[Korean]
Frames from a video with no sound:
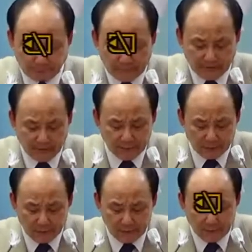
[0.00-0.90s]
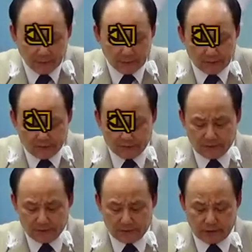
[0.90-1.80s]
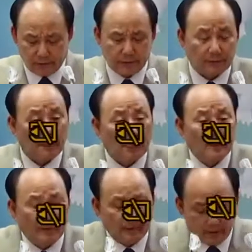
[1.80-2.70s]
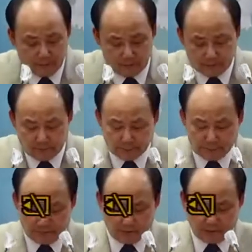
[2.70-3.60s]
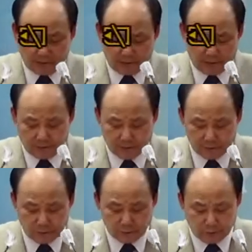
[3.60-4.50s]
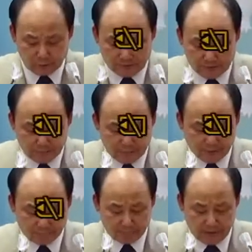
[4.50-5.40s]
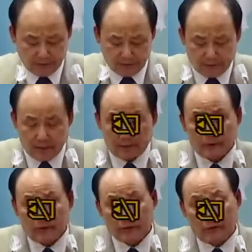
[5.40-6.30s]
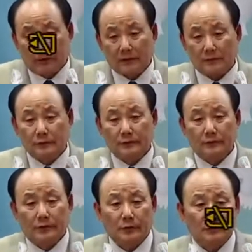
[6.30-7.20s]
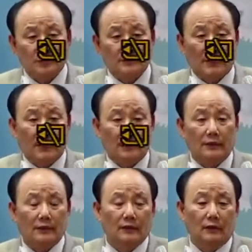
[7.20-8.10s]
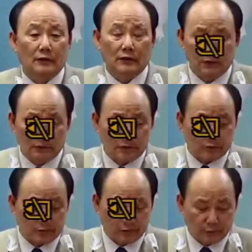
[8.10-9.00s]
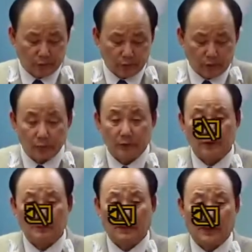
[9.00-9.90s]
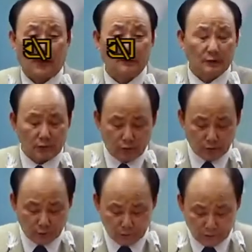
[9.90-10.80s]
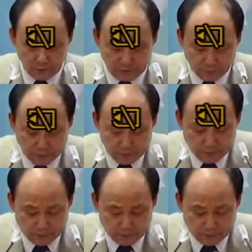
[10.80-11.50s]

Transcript: 그래서 에, 어, 여러분 그 특별히 그 성경 말씀이 예, 성경 말씀은 여러분들이 잘 읽어, 읽으셔서 또 여러분들이 많은 설교를 들으시면서